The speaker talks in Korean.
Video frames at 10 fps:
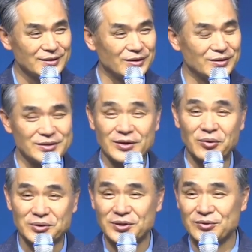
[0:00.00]
제가
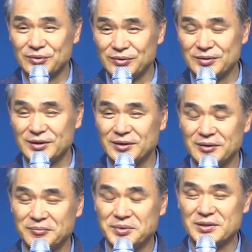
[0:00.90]
어제도
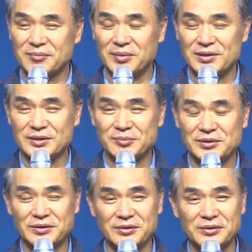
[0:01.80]
이제 비슷한 말씀을
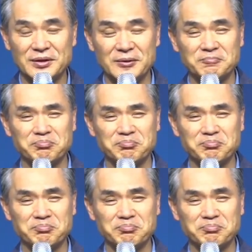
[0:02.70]
드렸는데